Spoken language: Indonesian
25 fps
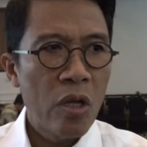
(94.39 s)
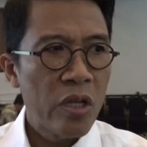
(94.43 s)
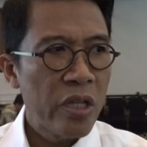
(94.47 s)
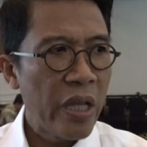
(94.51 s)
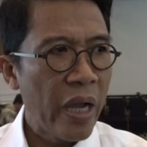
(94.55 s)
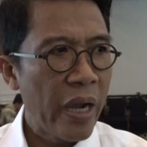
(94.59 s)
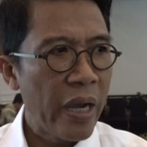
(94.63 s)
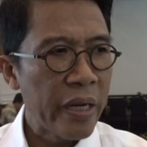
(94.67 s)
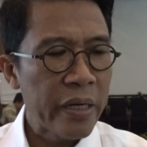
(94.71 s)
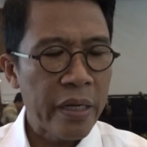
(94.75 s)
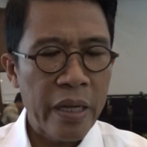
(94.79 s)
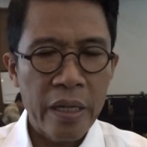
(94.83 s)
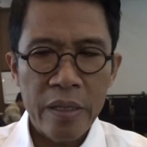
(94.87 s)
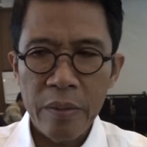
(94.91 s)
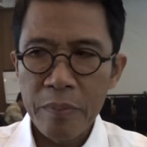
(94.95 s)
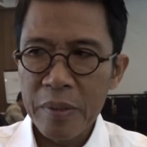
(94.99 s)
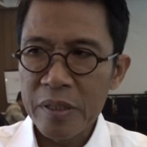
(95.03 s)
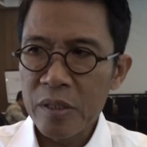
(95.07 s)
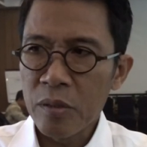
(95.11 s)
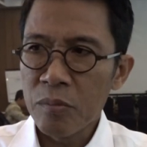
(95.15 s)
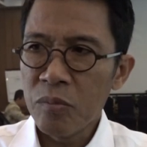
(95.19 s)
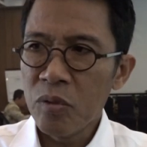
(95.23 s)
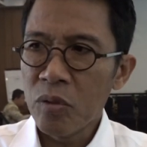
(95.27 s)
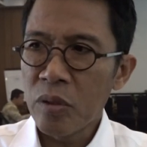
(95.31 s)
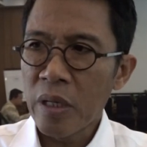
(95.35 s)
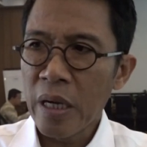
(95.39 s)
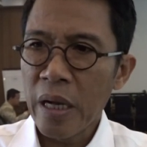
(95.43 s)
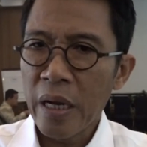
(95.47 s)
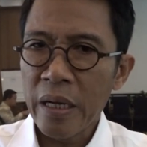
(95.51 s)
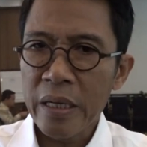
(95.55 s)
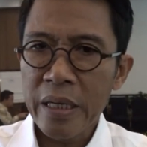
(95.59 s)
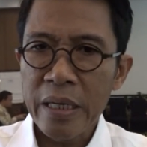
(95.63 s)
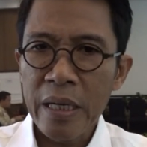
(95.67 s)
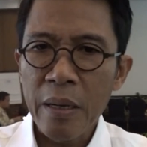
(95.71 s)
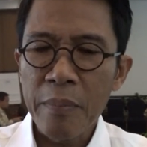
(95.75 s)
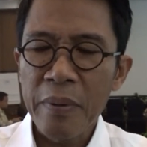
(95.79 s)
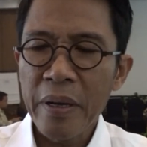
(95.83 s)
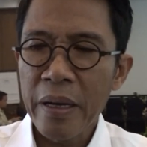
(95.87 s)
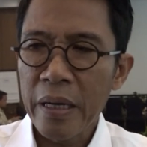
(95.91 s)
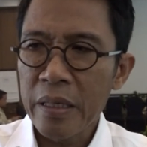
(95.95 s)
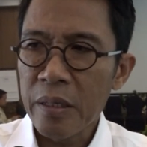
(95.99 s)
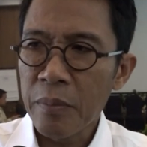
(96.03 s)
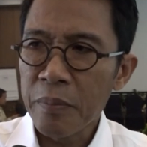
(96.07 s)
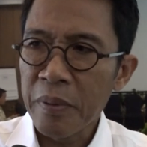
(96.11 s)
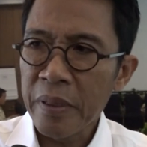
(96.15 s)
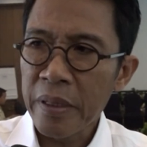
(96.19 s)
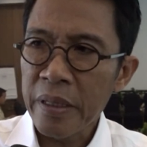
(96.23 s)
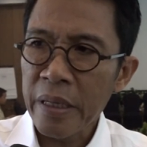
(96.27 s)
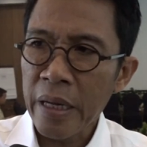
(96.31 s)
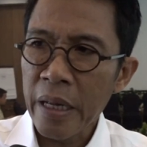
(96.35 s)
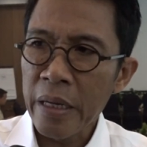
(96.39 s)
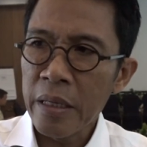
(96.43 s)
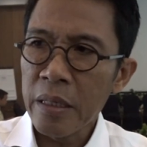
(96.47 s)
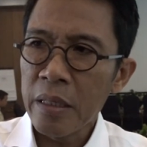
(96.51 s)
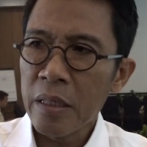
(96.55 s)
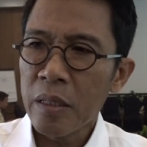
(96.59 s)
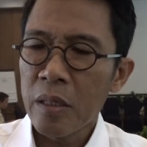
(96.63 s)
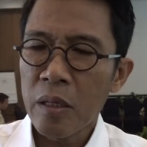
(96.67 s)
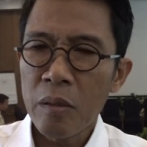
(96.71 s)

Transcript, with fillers: yang harganya masih murah, kenapa nggak diberikan?